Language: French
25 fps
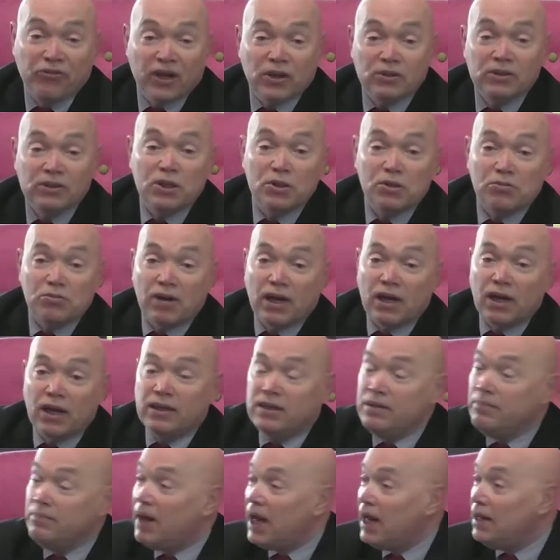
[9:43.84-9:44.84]
une histoire
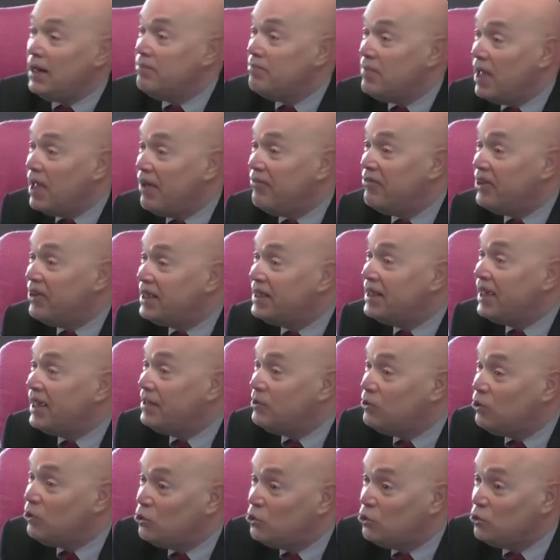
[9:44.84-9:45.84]
animale, mais avec quels
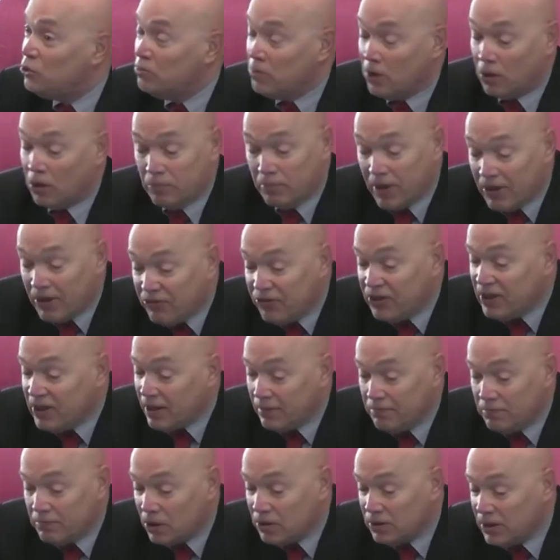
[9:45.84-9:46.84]
documents ben,
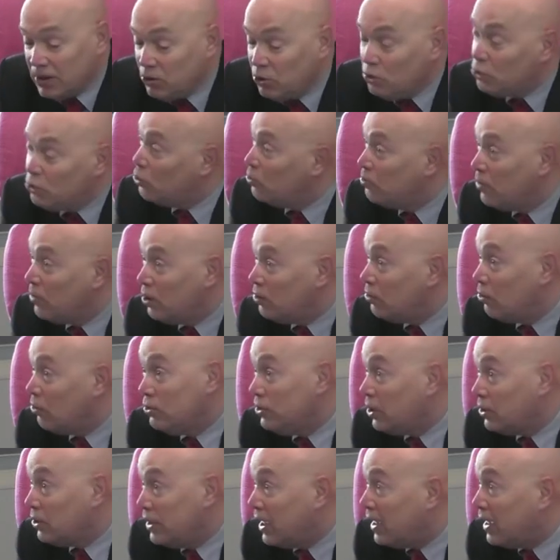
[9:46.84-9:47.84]
Finalement, des documents, on
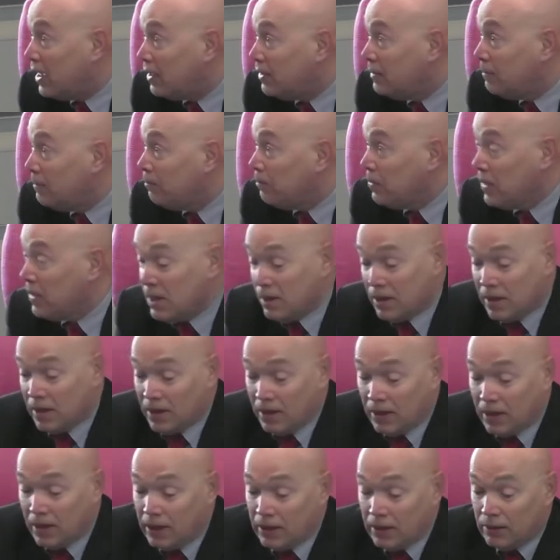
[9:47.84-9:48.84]
en a.
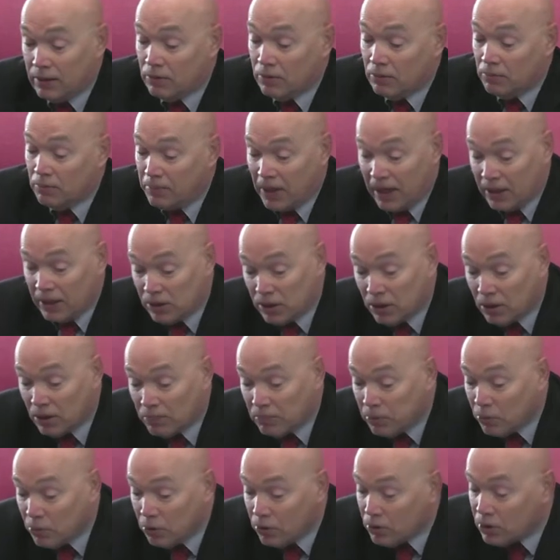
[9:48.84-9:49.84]
Hein, euh, par
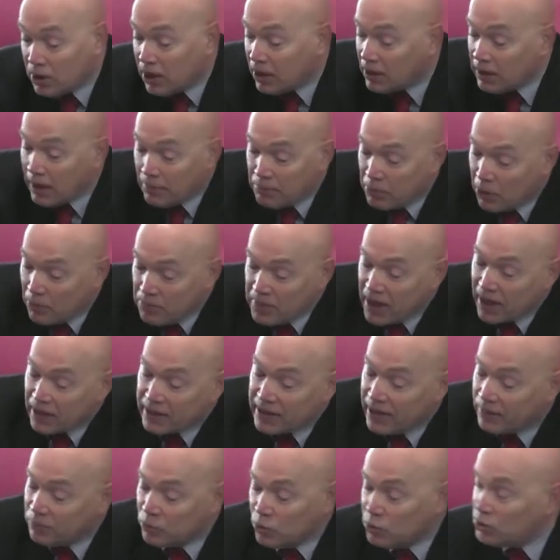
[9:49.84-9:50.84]
exemple, le cas de la Première
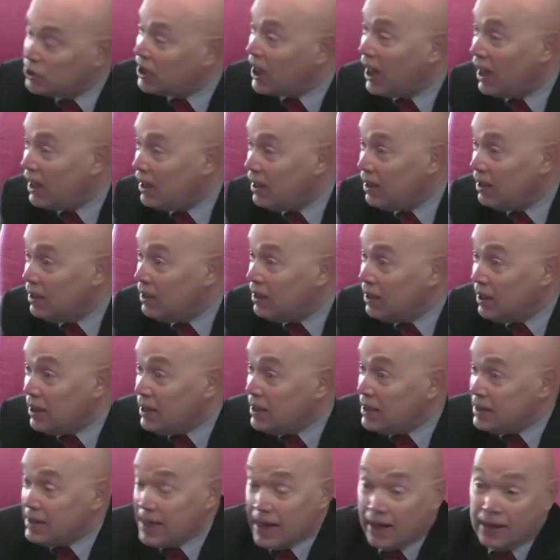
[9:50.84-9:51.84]
Guerre mondiale,
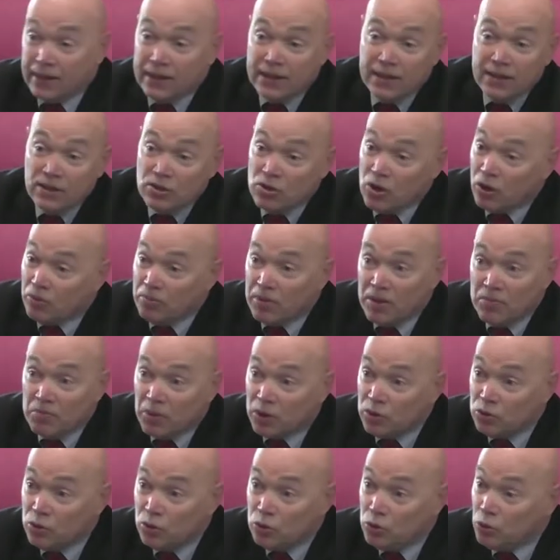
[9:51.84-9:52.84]
il y a
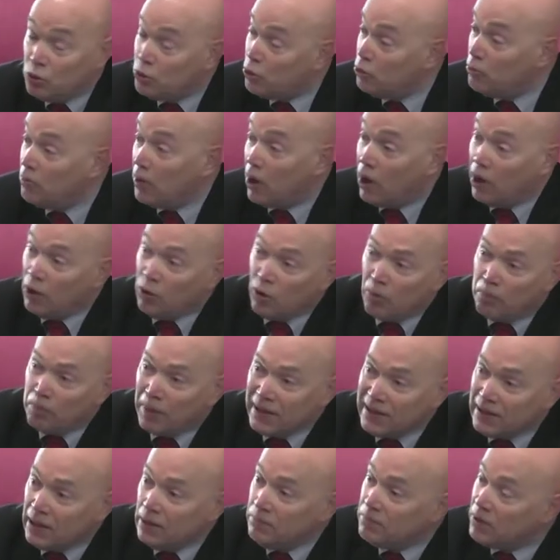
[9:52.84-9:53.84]
énormément de documents. Alors pas
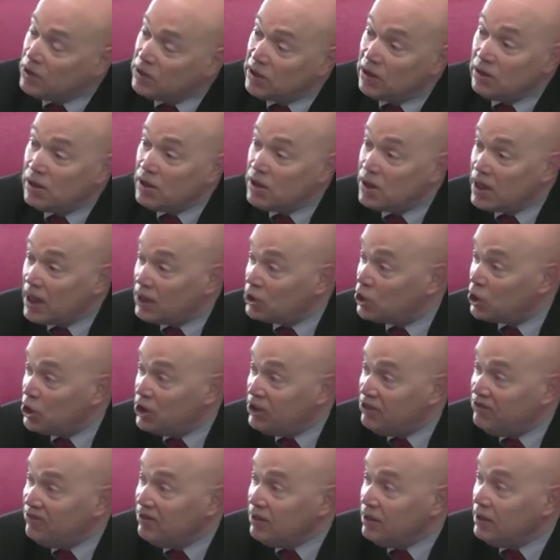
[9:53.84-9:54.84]
tellement dans les
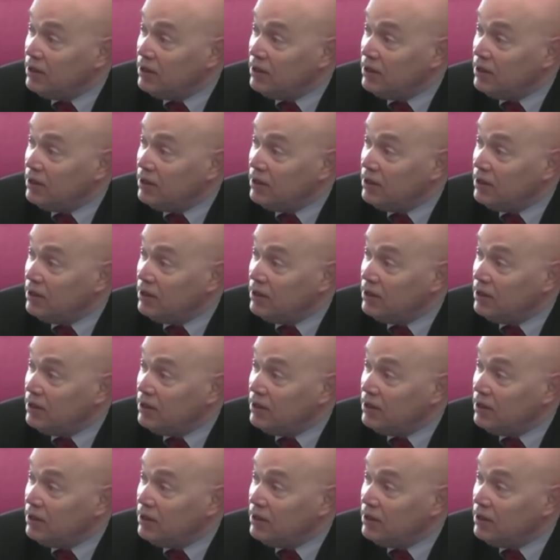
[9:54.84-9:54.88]
archives,